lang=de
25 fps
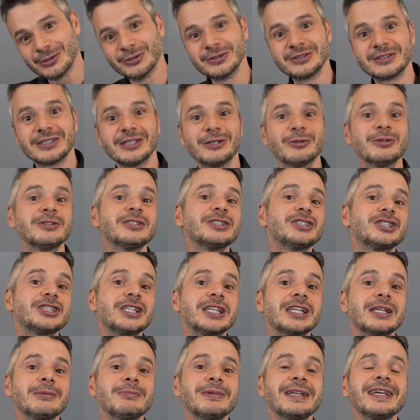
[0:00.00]
und da unten
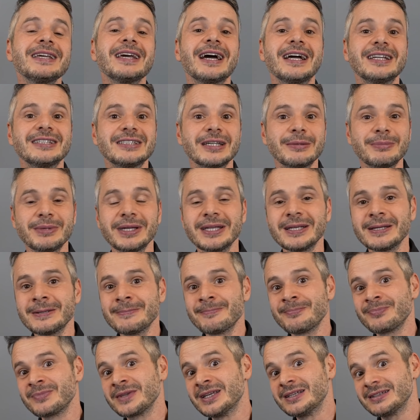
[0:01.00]
steht im Link einen Termin.
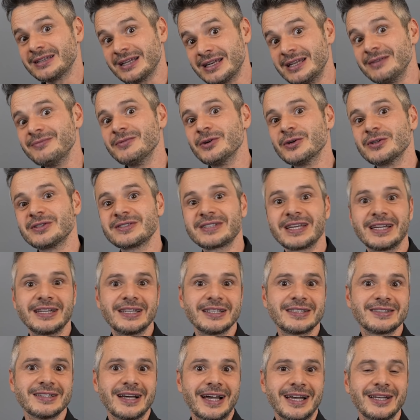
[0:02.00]
Dann nehmen wir uns gerne
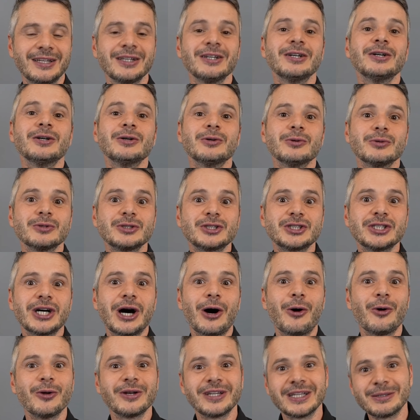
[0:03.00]
die Zeit und
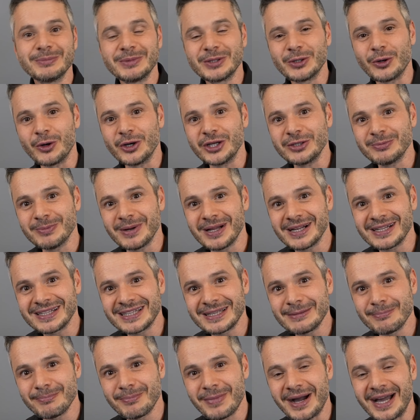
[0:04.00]
schauen den mit euch mal
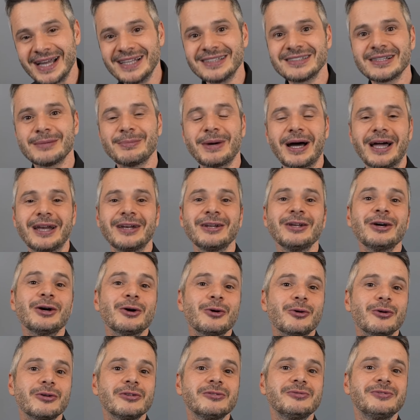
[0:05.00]
gemeinsam an
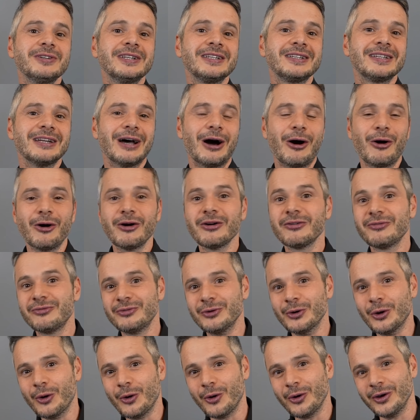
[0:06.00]
und finden auch
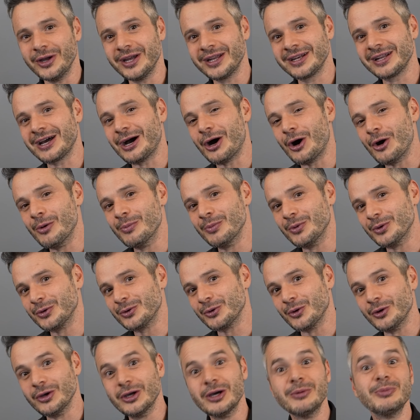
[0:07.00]
für euren Raum
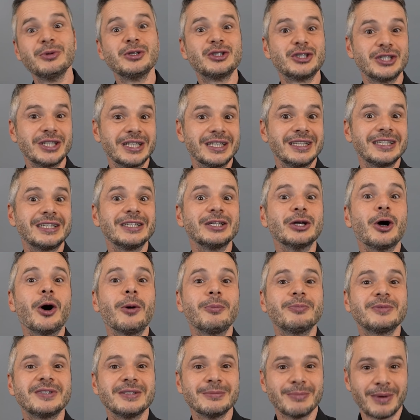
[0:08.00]
und euer Budget die
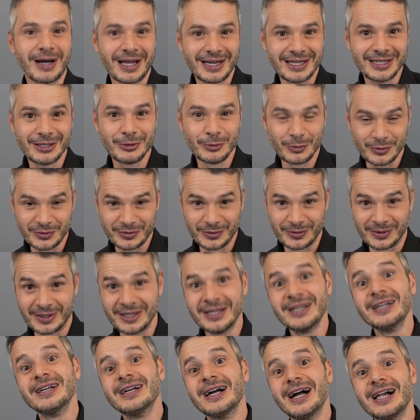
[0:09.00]
optimale Lösung.
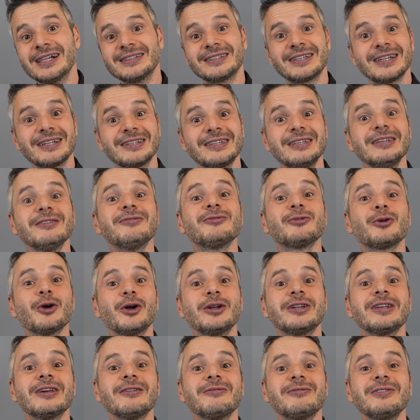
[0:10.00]
Alternativ
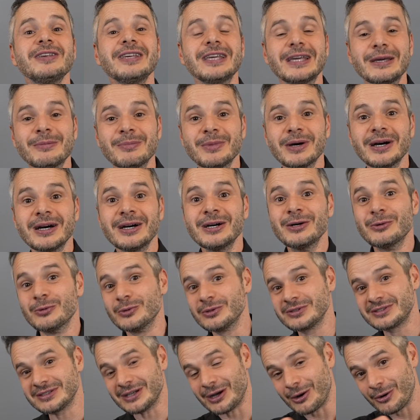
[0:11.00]
könnt ihr wie immer
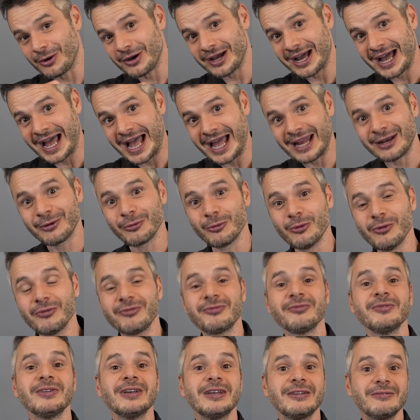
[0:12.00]
uns auch
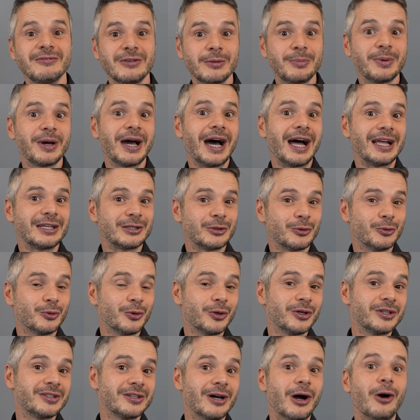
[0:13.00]
anrufen. Wir beraten
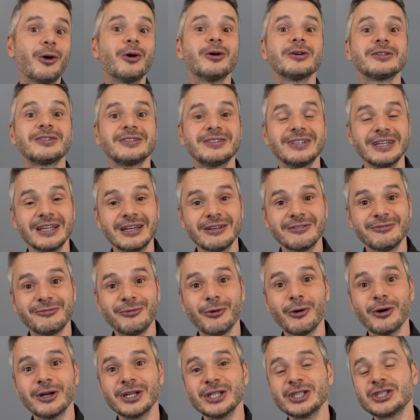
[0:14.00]
euch auch
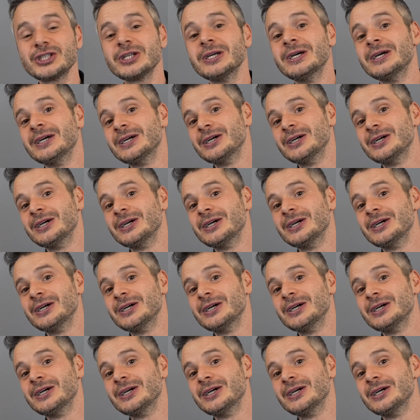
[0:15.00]
telefonisch